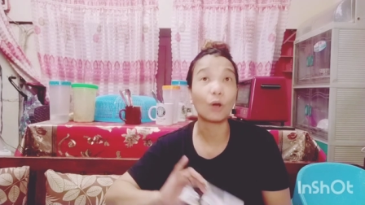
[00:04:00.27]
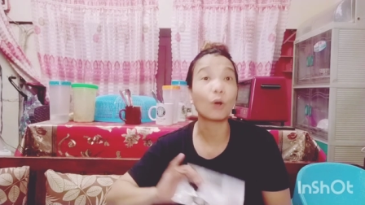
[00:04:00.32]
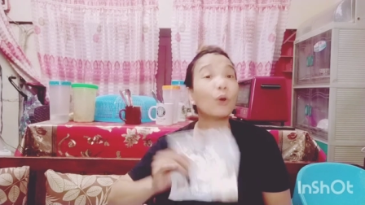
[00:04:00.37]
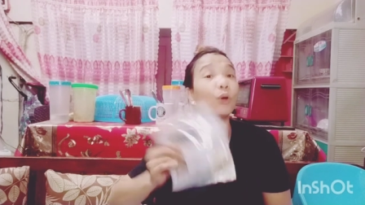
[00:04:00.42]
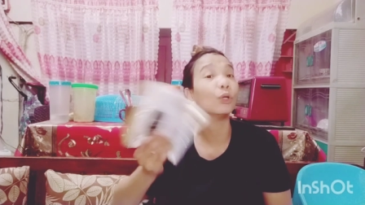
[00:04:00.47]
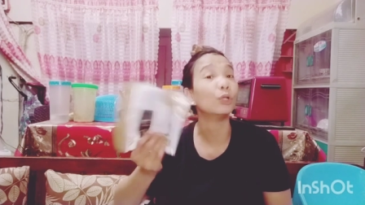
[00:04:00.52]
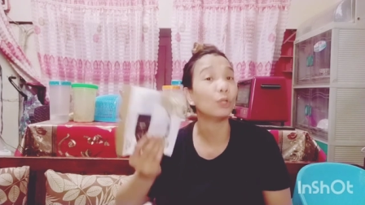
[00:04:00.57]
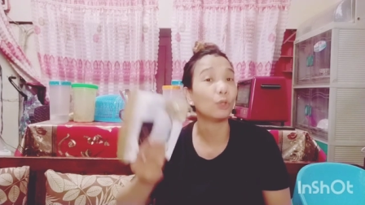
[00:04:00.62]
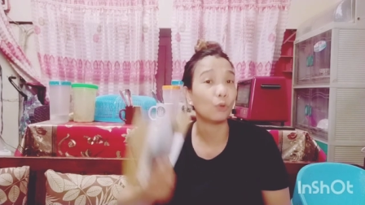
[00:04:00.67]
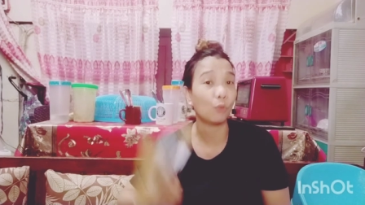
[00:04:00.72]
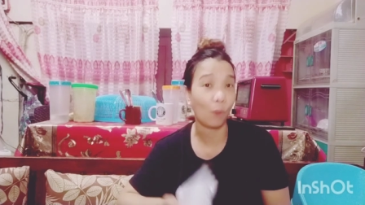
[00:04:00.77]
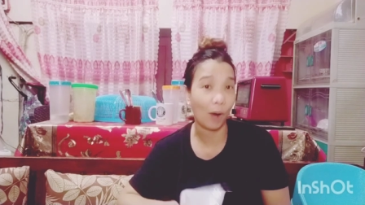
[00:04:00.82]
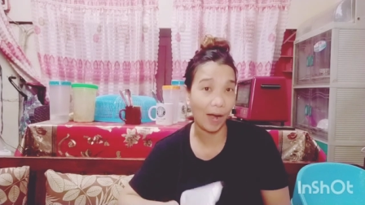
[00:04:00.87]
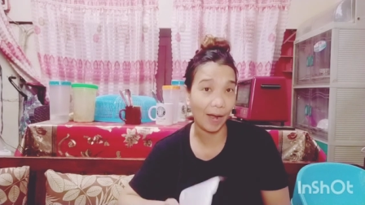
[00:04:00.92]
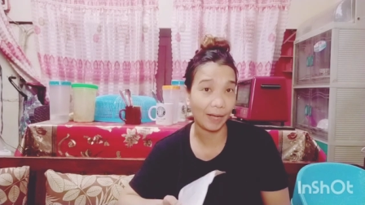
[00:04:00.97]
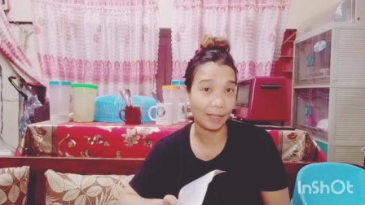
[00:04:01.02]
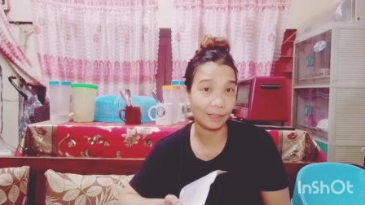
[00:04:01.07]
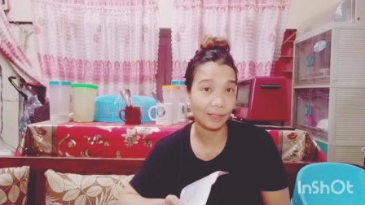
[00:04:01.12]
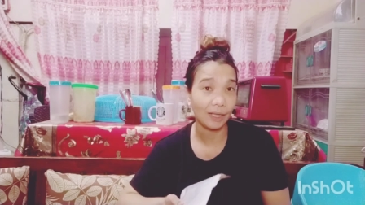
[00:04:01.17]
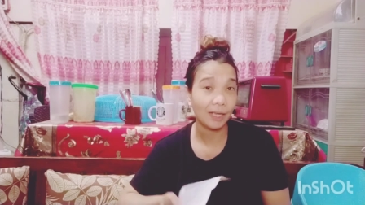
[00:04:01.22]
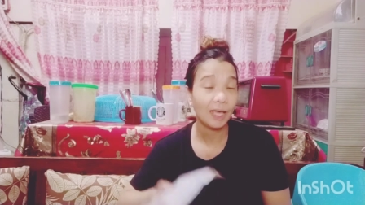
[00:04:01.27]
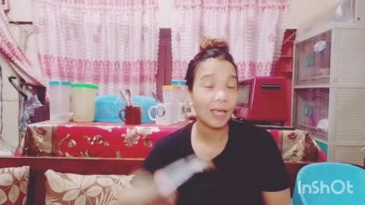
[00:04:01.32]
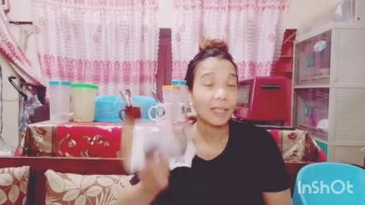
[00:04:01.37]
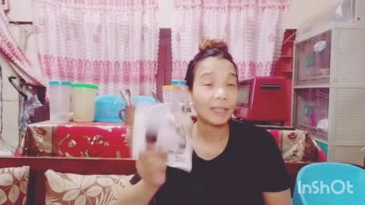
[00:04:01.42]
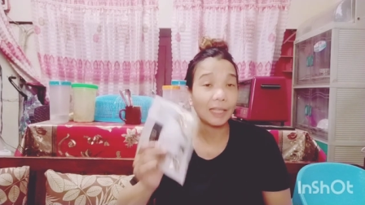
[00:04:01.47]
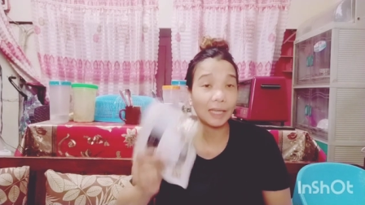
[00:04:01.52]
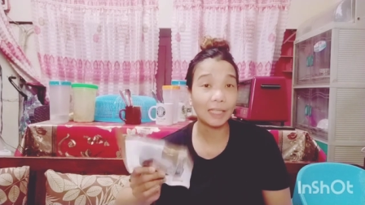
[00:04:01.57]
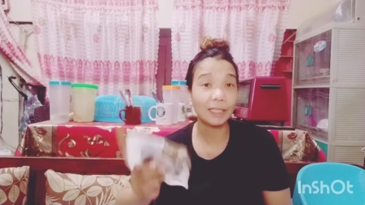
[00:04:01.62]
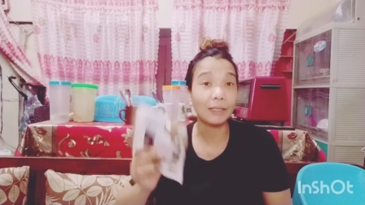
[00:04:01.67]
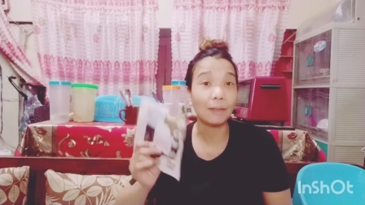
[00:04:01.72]
color white.
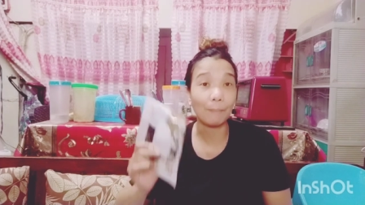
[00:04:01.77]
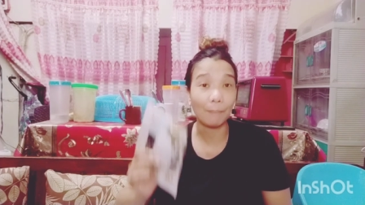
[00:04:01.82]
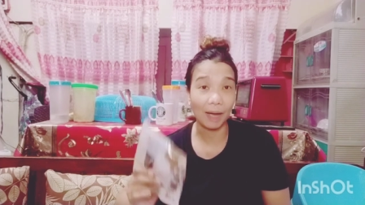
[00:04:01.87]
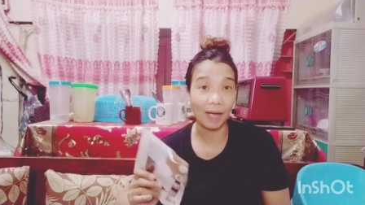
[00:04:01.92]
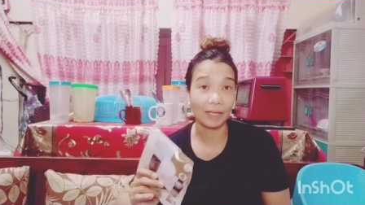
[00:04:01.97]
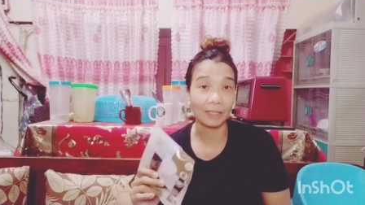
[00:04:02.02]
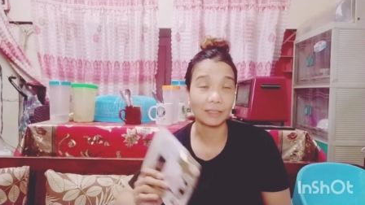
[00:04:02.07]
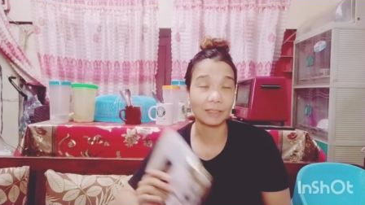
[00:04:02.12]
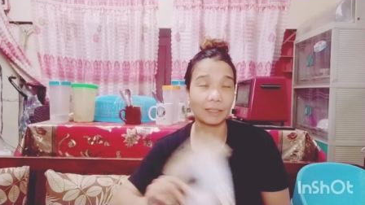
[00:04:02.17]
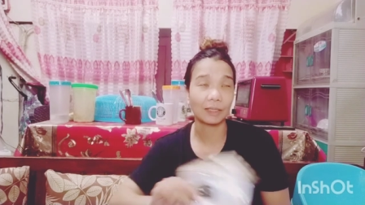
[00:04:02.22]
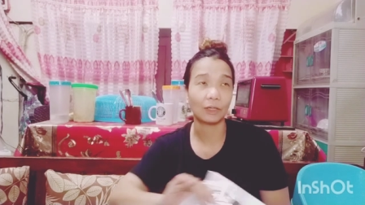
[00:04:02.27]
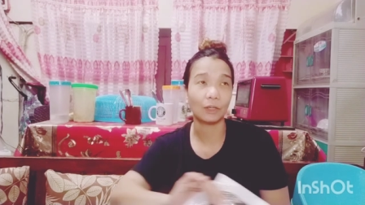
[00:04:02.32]
3D mask.